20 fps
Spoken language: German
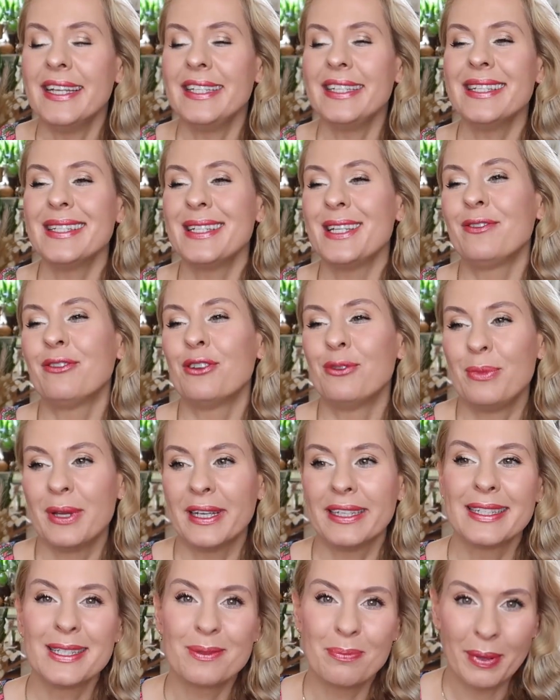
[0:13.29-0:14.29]
die sich von
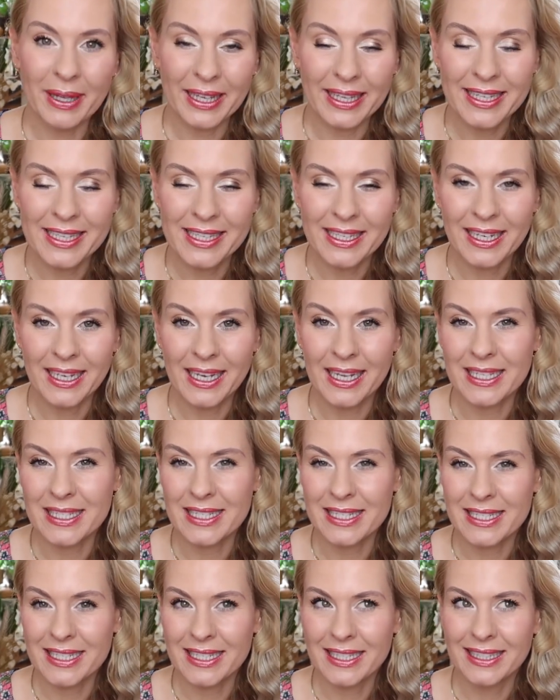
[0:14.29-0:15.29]
mir inspirieren
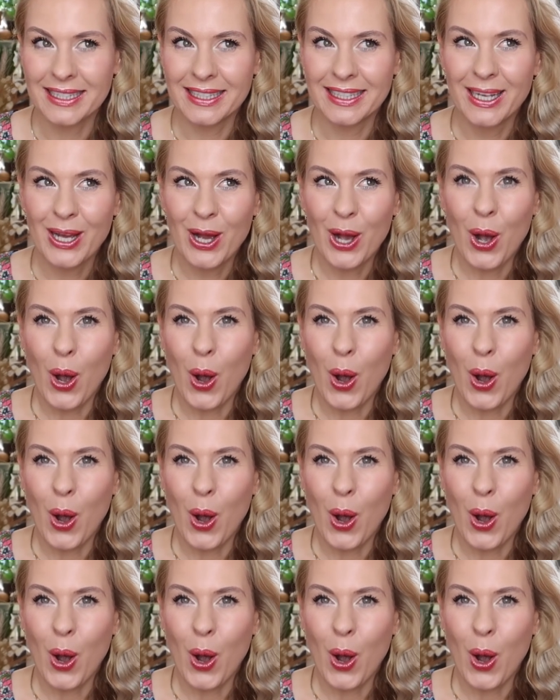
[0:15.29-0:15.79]
lassen